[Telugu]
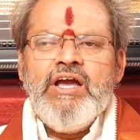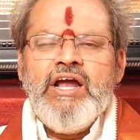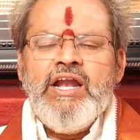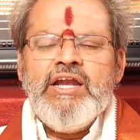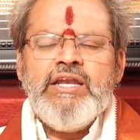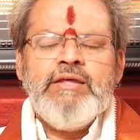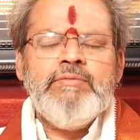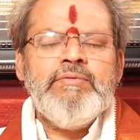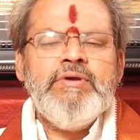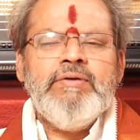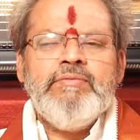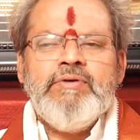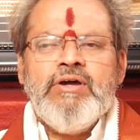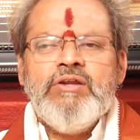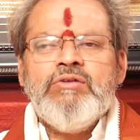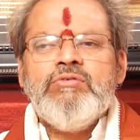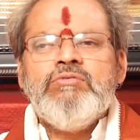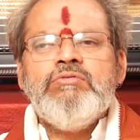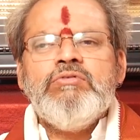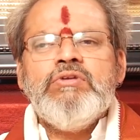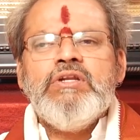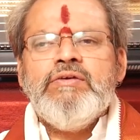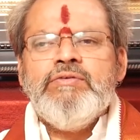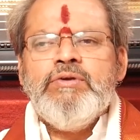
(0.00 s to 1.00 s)
అంటే మేము
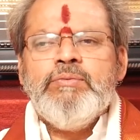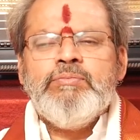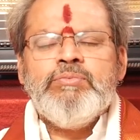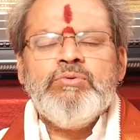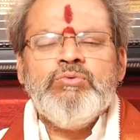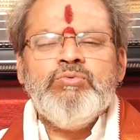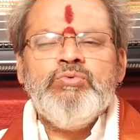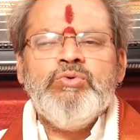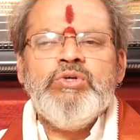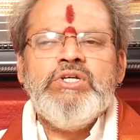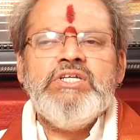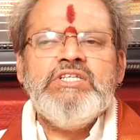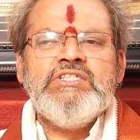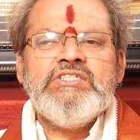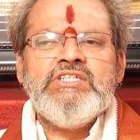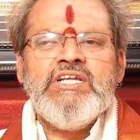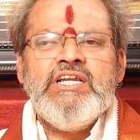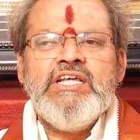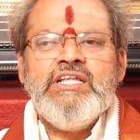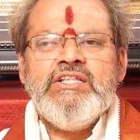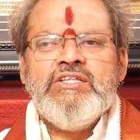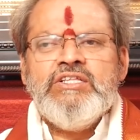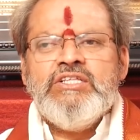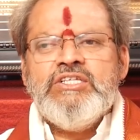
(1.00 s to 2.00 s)
అనుకున్నాం ఎప్పుడు
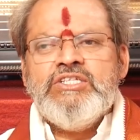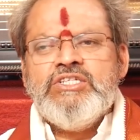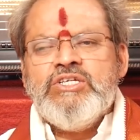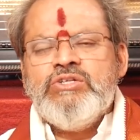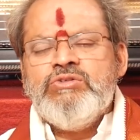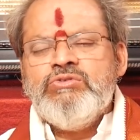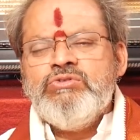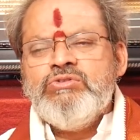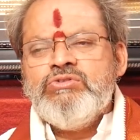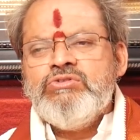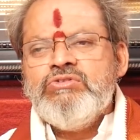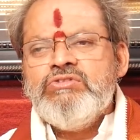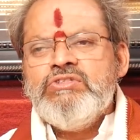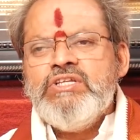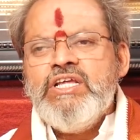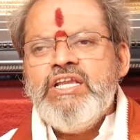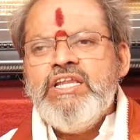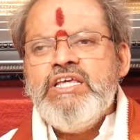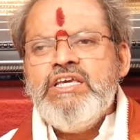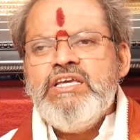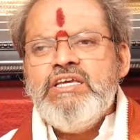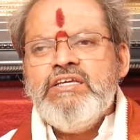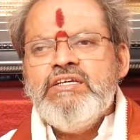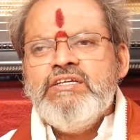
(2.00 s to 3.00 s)
ఊహించలేదు ఇది
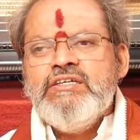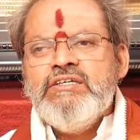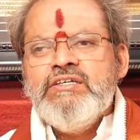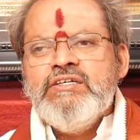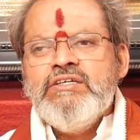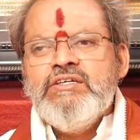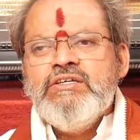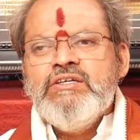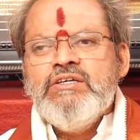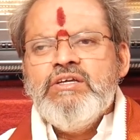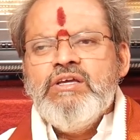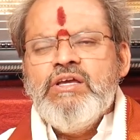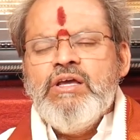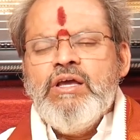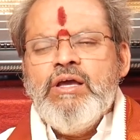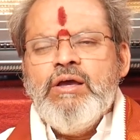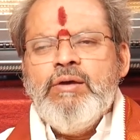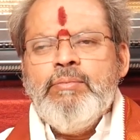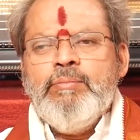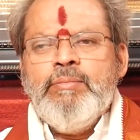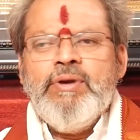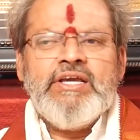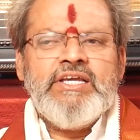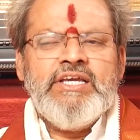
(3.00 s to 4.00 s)
జరుగుతుందని
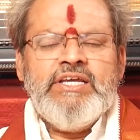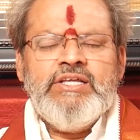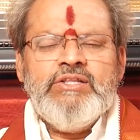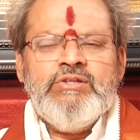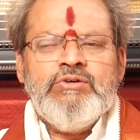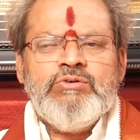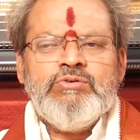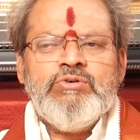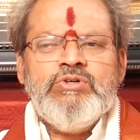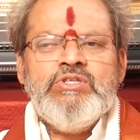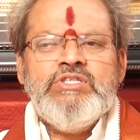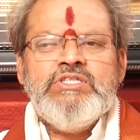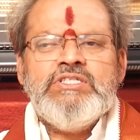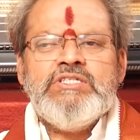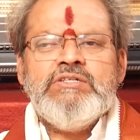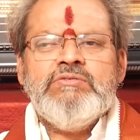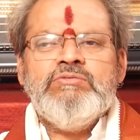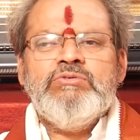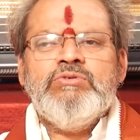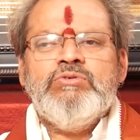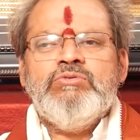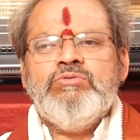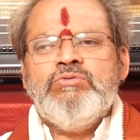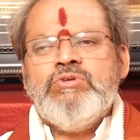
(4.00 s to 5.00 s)
మాకేదో కొంచెం
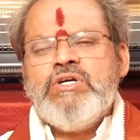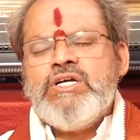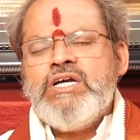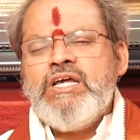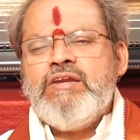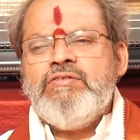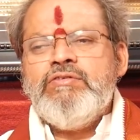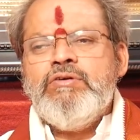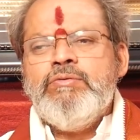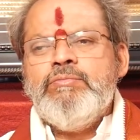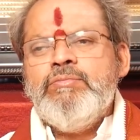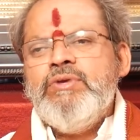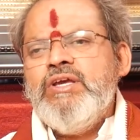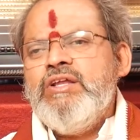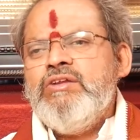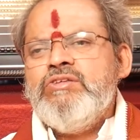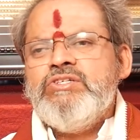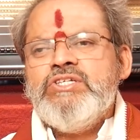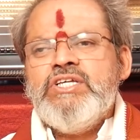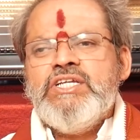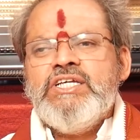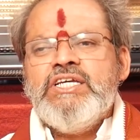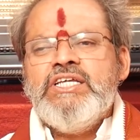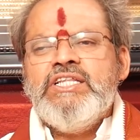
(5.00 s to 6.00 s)
ఒక్కరవ మేలు
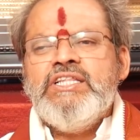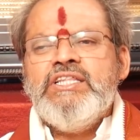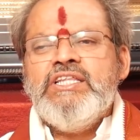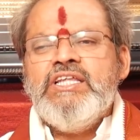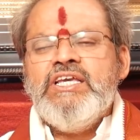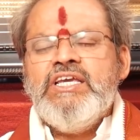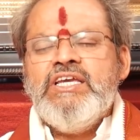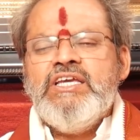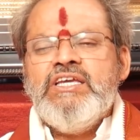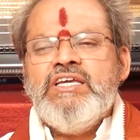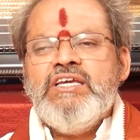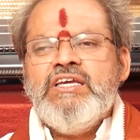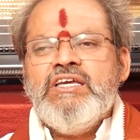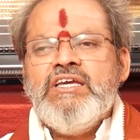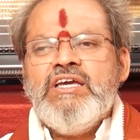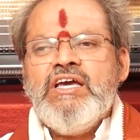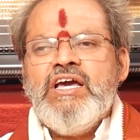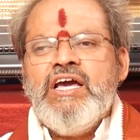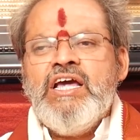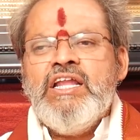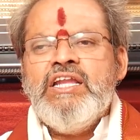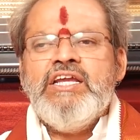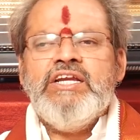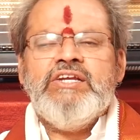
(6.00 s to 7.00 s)
జరిగింది
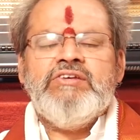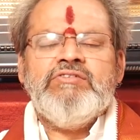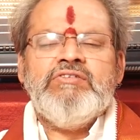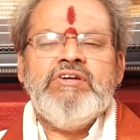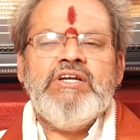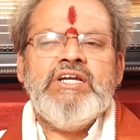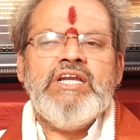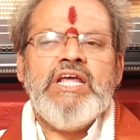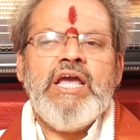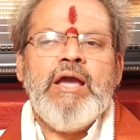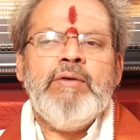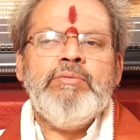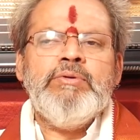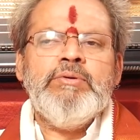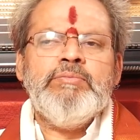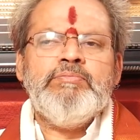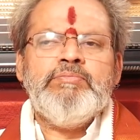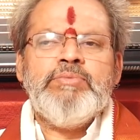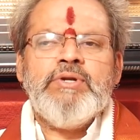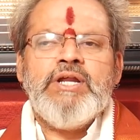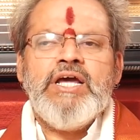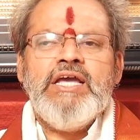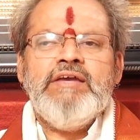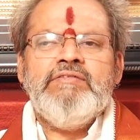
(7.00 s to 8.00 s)
అనేటువంటి
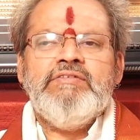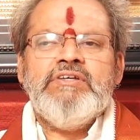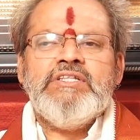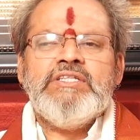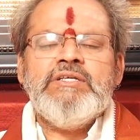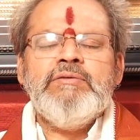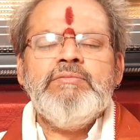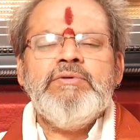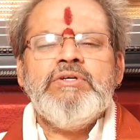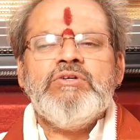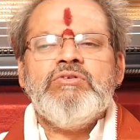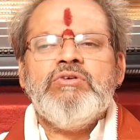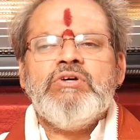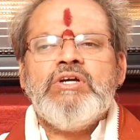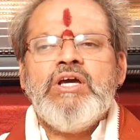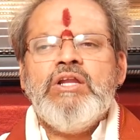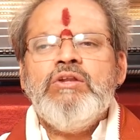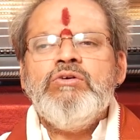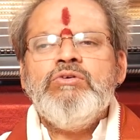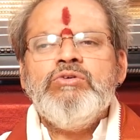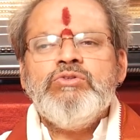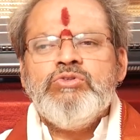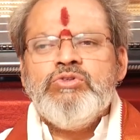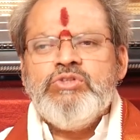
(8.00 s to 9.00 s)
అభిప్రాయం అయితే మీకు
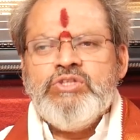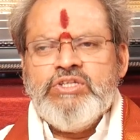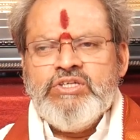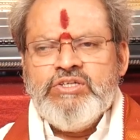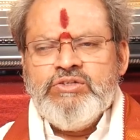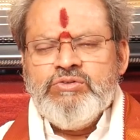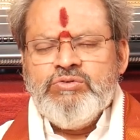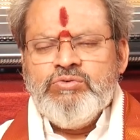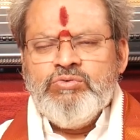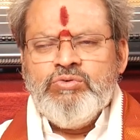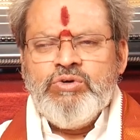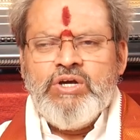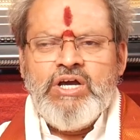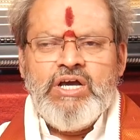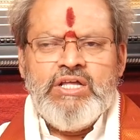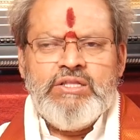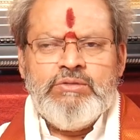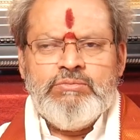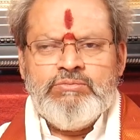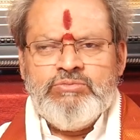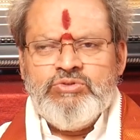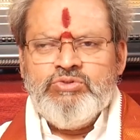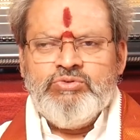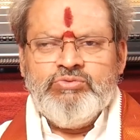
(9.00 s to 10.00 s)
కలుగుతుంది
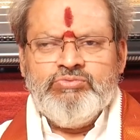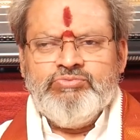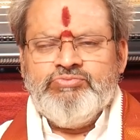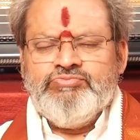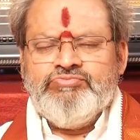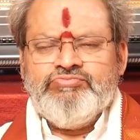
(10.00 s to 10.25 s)
ఉగాది ముందు